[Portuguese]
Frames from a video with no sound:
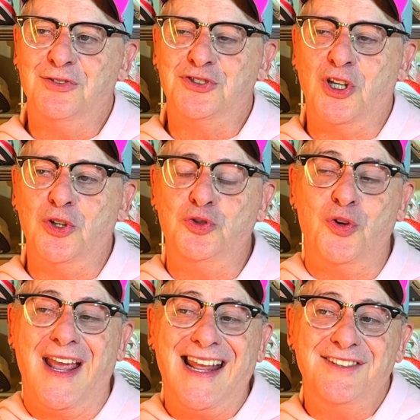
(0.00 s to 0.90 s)
é o solo
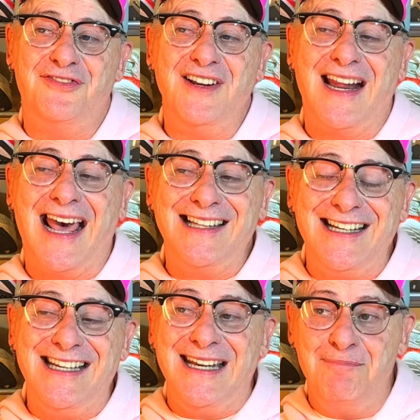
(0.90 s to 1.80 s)
do Ed Van
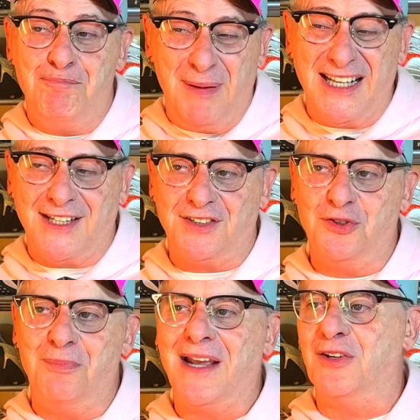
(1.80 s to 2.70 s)
Halen em Beat It,
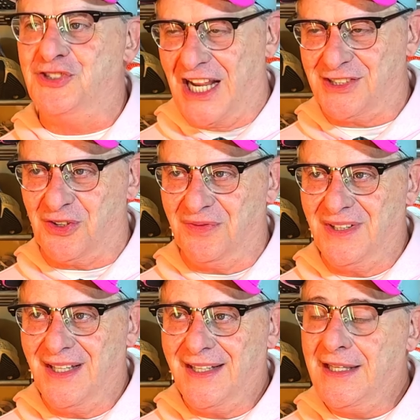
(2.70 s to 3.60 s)
do Michael Jackson,
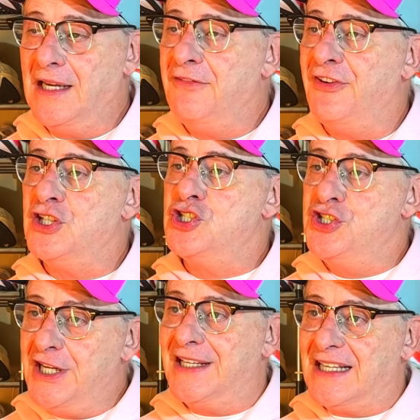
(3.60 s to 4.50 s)
que ele fez
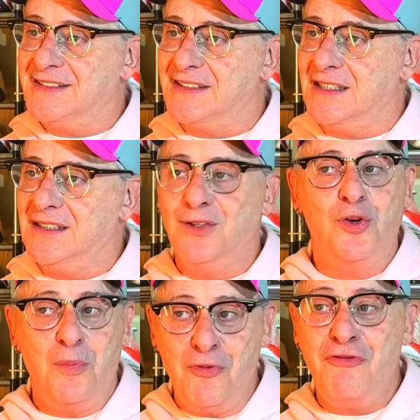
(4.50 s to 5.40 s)
de graça,
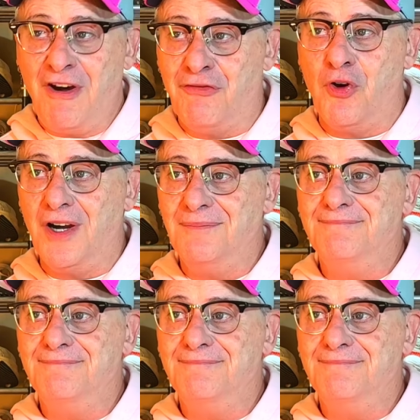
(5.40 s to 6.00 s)
como um favor